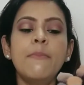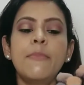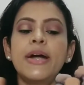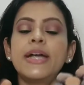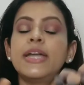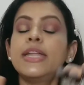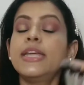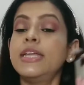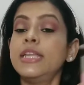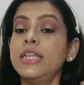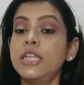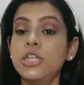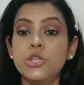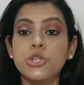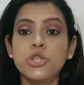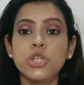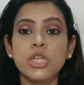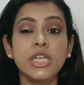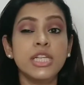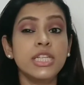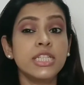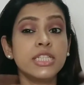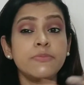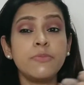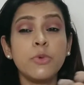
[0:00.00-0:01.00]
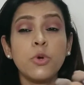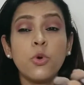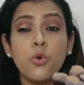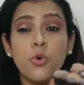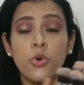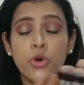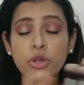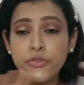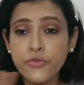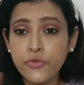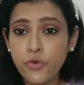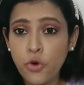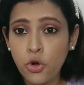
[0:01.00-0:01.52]
बट इनिशियली इसमें
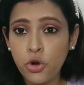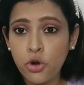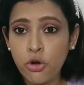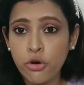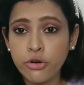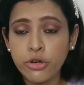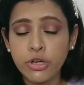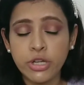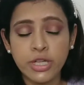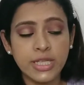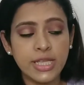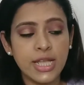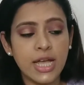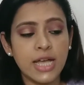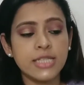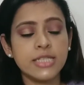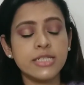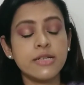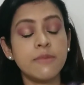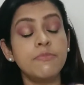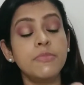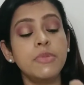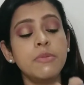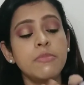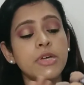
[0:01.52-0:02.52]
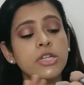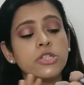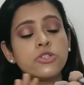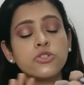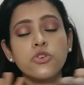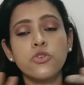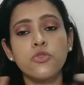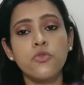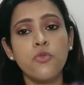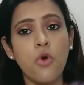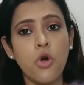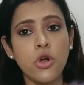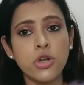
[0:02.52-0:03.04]
कोई फॉल आउट नहीं था जब भी मैं
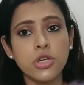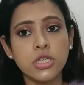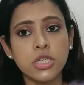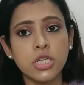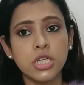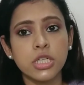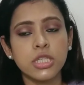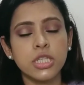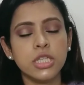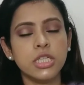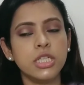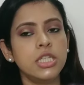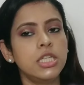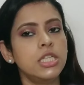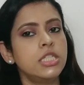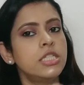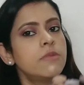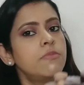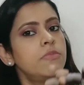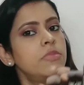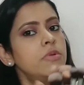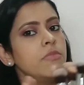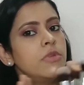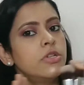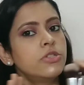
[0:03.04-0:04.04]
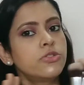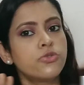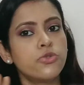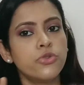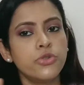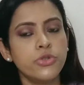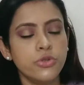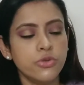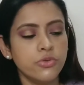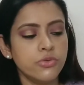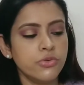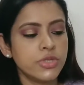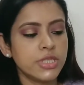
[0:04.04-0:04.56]
इसको वॉश करती थी जब भी मैं इसको
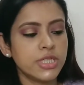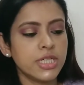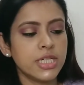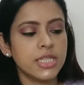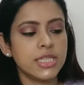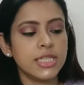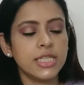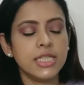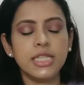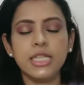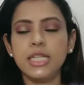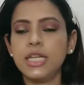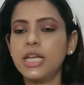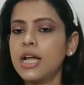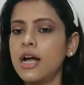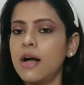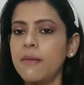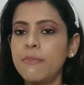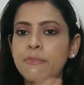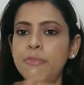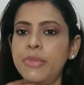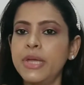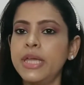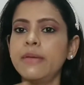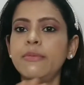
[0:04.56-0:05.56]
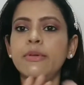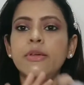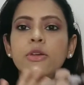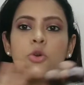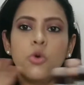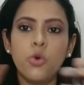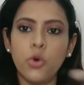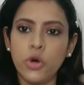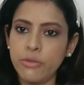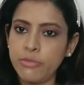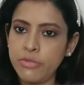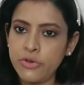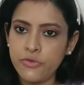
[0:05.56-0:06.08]
यूज़ करती थी कभी भी
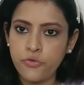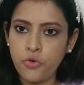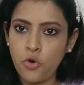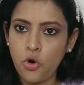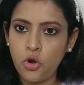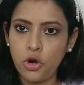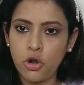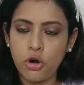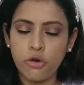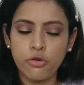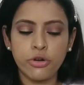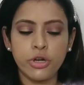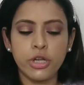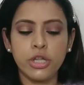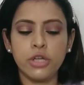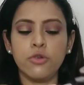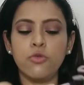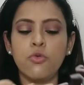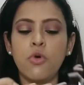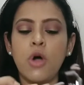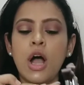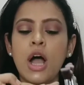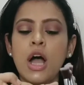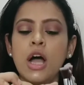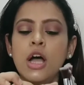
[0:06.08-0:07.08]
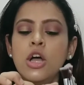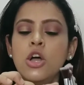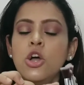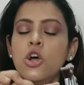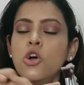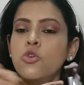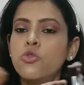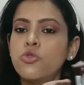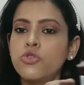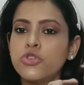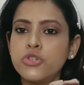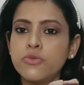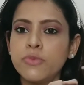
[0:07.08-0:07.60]
कोई भी फॉल आउट नहीं हुआ
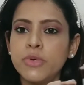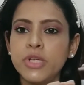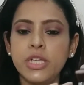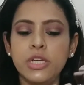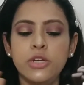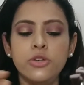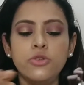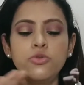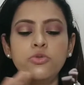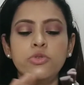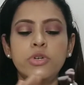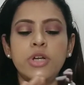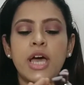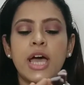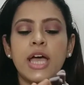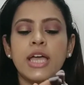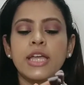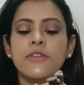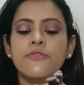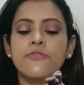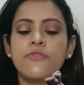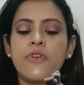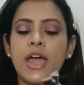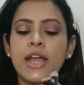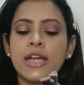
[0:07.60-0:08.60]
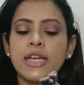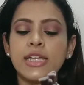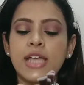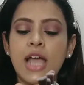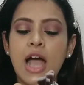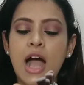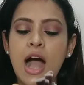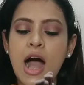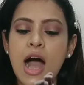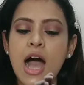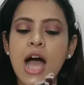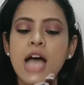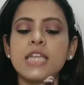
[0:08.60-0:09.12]
कुछ भी नहीं टूटा इनफैक्ट ये
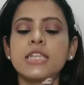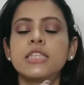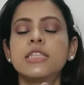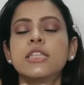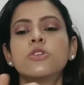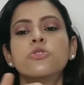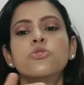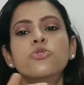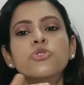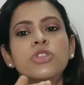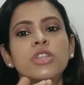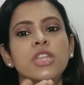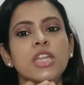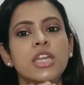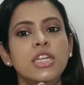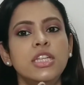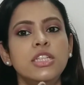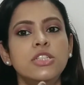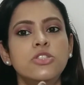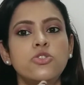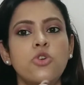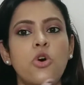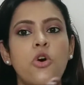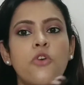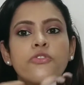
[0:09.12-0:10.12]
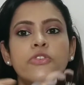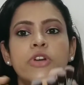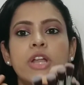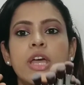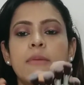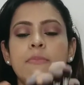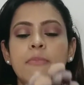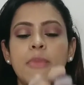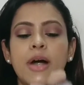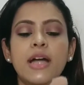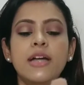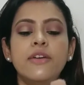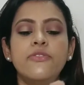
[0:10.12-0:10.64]
आज तक उतने ही सॉफ्ट
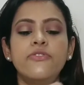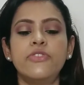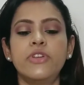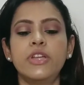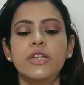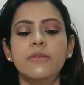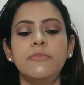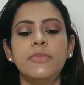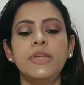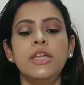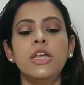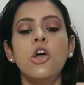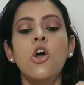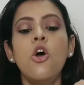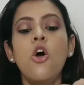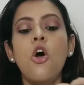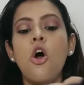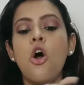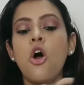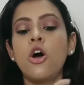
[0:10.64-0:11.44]
है बट फिर भी